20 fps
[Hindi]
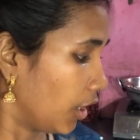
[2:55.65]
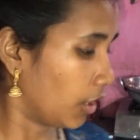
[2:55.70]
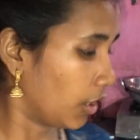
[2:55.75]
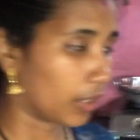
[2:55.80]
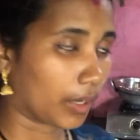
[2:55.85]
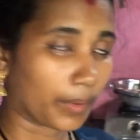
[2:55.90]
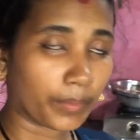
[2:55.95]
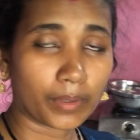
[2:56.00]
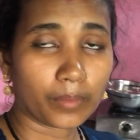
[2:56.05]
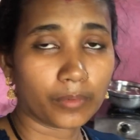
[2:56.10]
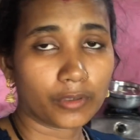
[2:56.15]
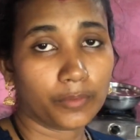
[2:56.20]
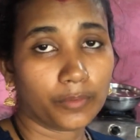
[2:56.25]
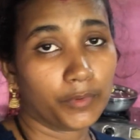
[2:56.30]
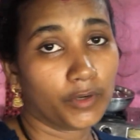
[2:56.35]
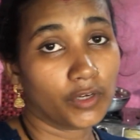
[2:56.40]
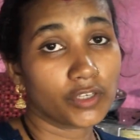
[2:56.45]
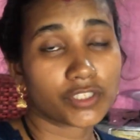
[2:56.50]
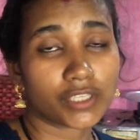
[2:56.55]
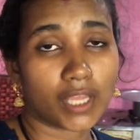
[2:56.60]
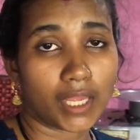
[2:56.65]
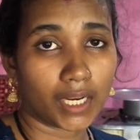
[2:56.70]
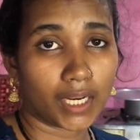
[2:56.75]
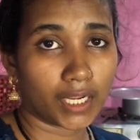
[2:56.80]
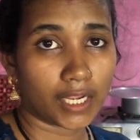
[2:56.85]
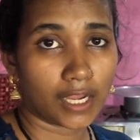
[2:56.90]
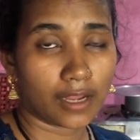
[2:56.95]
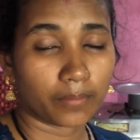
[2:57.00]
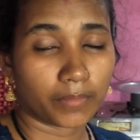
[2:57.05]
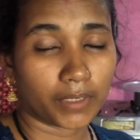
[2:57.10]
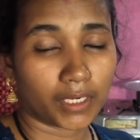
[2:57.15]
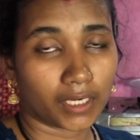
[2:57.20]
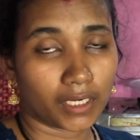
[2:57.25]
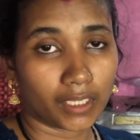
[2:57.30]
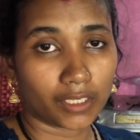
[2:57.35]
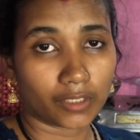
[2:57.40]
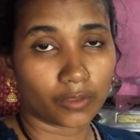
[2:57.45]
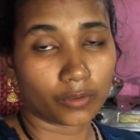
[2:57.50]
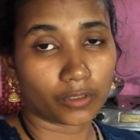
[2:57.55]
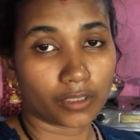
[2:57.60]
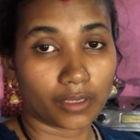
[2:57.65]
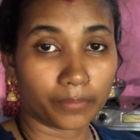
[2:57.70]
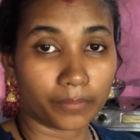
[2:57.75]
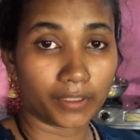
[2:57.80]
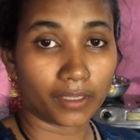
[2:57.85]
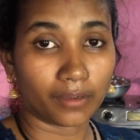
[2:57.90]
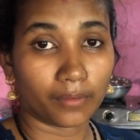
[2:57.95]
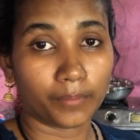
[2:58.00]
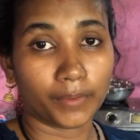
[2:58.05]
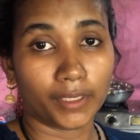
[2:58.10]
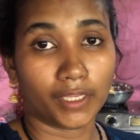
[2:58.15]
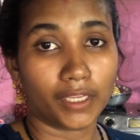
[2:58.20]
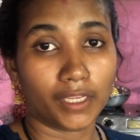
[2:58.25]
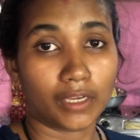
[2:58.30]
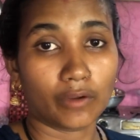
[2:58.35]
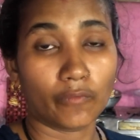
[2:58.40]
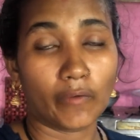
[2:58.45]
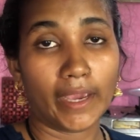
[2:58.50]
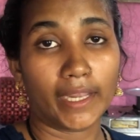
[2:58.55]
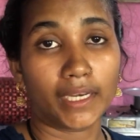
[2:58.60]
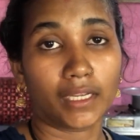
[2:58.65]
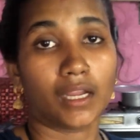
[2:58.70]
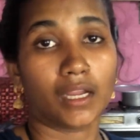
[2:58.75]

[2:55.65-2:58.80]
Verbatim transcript: और अभी हमको बहुत सारा काम करना है क्योंकि अमरी हमने एक वायर